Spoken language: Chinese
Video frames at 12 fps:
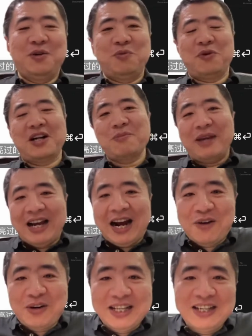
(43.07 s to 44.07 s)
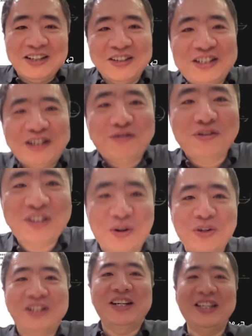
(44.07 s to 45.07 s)
我是没看出来他能克服效
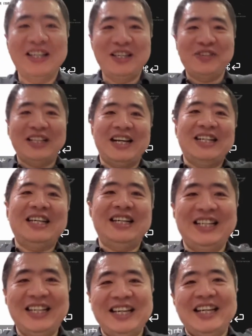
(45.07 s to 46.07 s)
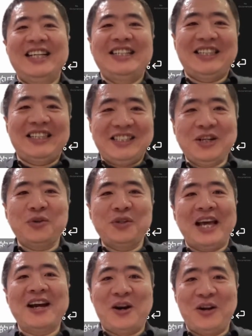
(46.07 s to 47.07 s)
率成瘾，因为他这个这效率
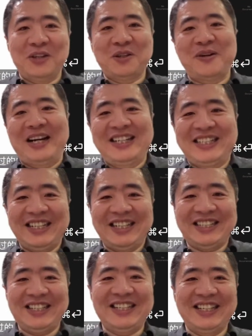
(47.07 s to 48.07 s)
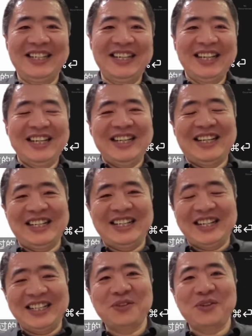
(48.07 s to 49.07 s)
太高了，对吧？这个这个，呃，
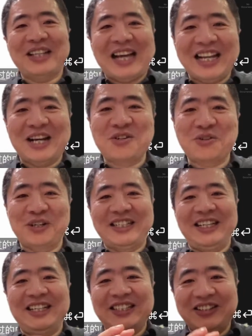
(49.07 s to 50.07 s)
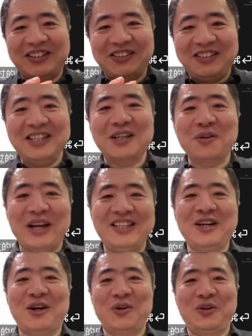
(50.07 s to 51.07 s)
可能对他来说这已经是戒断
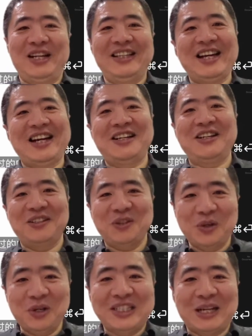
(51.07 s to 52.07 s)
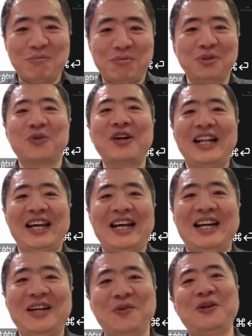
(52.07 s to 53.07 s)
效率了，但是对咱们普通人来
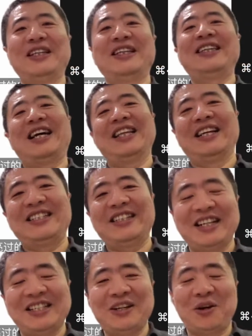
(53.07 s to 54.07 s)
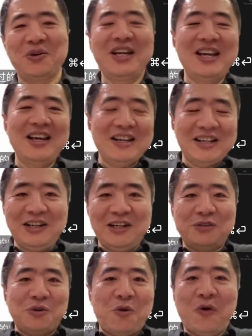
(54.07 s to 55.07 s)
看，我的天呐，这个效率！各
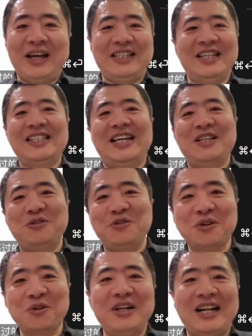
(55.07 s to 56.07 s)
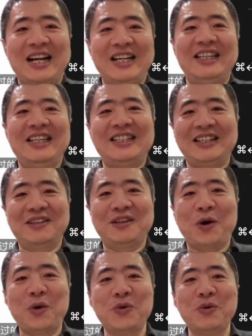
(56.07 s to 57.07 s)
种快捷键绝对让你这个
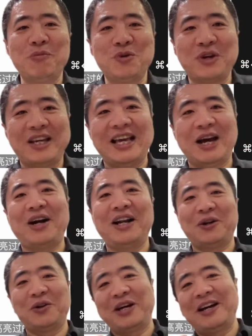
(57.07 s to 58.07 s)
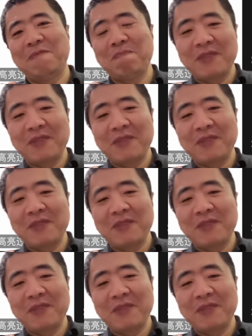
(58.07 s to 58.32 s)
头晕目眩、眼花缭乱啊！